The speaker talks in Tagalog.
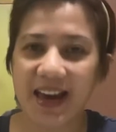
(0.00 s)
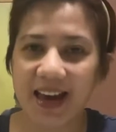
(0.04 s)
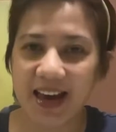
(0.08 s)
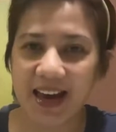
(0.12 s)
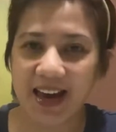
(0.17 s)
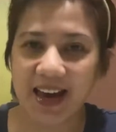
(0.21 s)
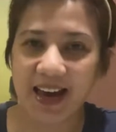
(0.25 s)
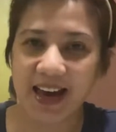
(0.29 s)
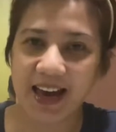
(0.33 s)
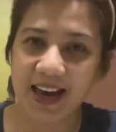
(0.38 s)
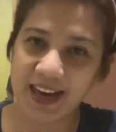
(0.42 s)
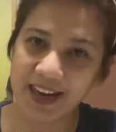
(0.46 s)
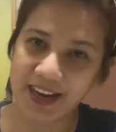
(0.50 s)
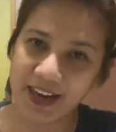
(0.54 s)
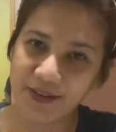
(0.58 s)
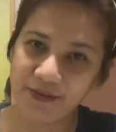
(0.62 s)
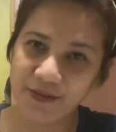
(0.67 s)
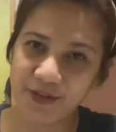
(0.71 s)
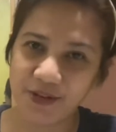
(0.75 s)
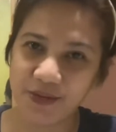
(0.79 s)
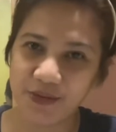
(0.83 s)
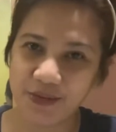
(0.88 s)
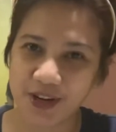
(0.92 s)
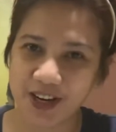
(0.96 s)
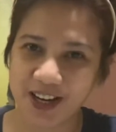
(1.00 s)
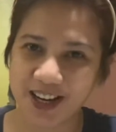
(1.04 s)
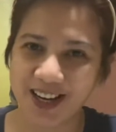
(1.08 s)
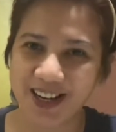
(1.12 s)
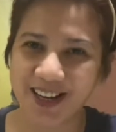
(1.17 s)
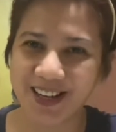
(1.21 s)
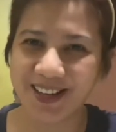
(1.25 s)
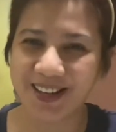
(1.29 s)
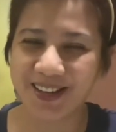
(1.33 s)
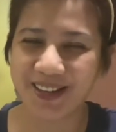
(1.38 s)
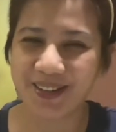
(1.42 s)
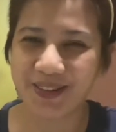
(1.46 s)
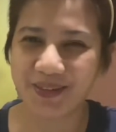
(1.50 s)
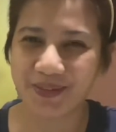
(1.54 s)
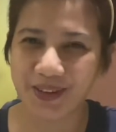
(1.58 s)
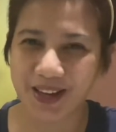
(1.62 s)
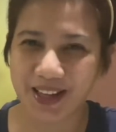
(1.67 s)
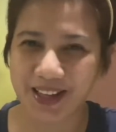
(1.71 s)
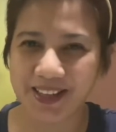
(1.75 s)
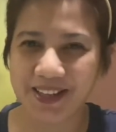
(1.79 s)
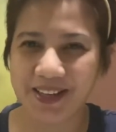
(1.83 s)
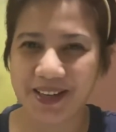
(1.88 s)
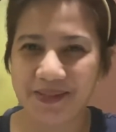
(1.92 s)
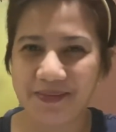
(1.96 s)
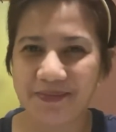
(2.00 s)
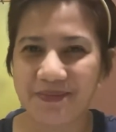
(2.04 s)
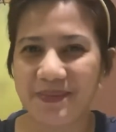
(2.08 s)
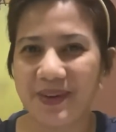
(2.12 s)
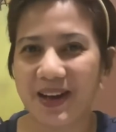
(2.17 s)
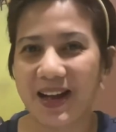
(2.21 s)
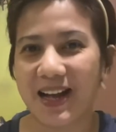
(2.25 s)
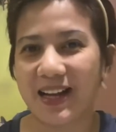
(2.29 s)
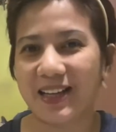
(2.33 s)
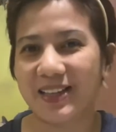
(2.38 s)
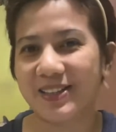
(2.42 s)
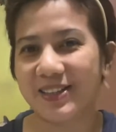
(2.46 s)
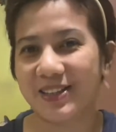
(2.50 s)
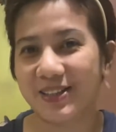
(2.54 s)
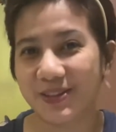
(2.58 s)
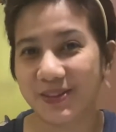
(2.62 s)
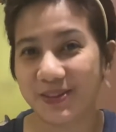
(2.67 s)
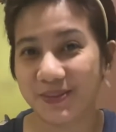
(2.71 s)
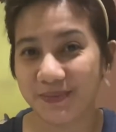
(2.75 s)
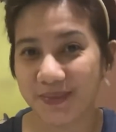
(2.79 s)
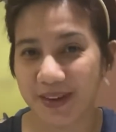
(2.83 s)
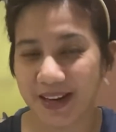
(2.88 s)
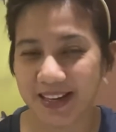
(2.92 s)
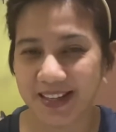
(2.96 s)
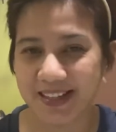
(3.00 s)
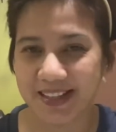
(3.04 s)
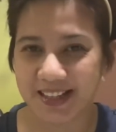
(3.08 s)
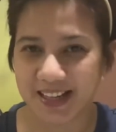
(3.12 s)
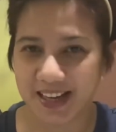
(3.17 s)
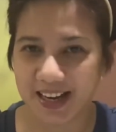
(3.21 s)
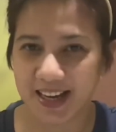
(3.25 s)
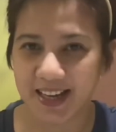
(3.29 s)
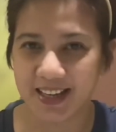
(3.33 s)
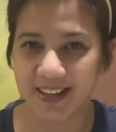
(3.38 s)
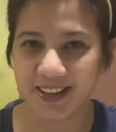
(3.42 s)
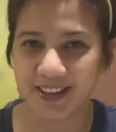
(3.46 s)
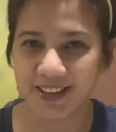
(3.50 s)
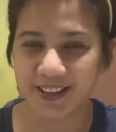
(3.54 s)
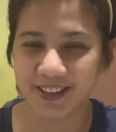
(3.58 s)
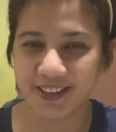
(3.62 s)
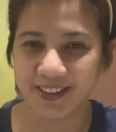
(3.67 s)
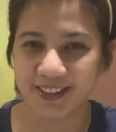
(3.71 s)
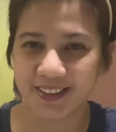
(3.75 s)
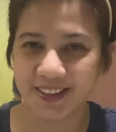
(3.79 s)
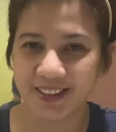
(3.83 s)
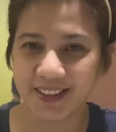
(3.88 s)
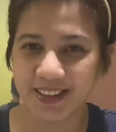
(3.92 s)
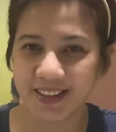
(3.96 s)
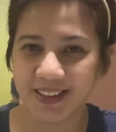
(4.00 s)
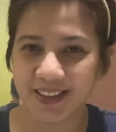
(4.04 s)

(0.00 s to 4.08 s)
Hi everyone! Welcome back to my channel.